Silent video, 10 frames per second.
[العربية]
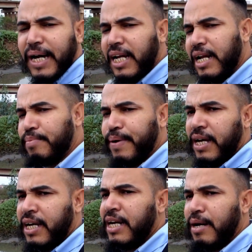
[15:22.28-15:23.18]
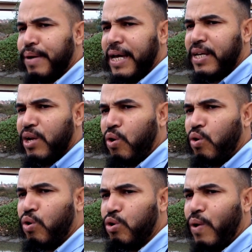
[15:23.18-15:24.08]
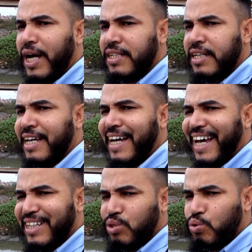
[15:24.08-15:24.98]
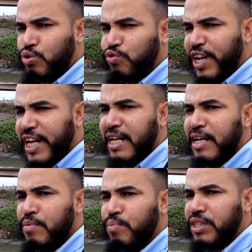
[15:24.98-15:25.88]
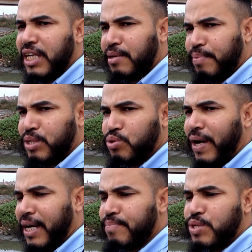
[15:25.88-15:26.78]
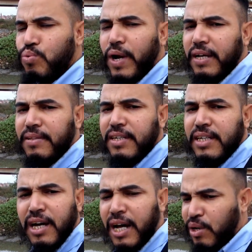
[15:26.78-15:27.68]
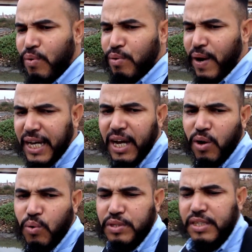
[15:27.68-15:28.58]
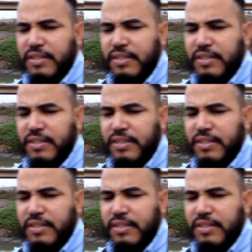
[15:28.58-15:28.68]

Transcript: قلنا البارح قلنا بانه الواد غادي يدوز في الليل مده ربع سوايع خمس سوايع هذا هو الواقع اخوتي